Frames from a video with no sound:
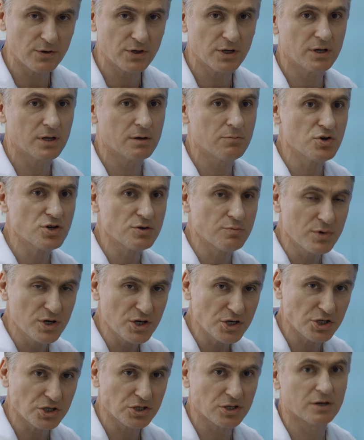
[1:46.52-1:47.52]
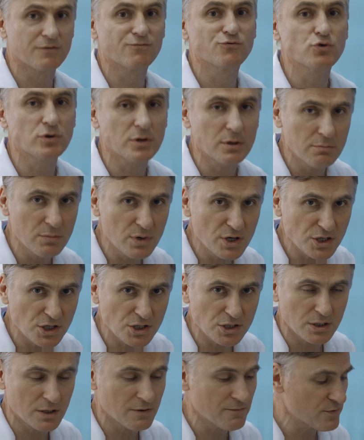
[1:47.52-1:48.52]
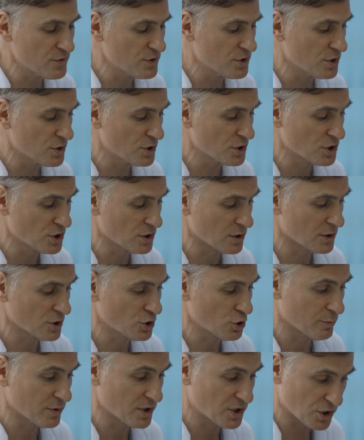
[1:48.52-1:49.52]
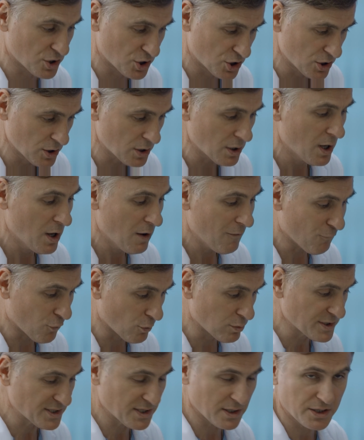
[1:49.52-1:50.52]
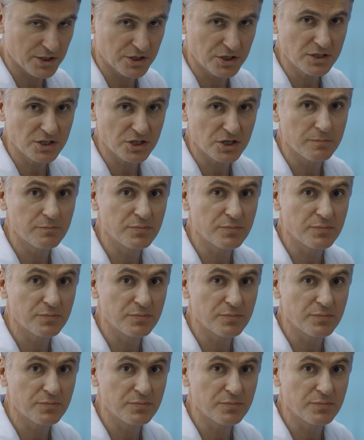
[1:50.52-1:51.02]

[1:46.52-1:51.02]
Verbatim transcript: введение, межмышечное, внутримышечное введение жира, чтобы этот жир в области ягодички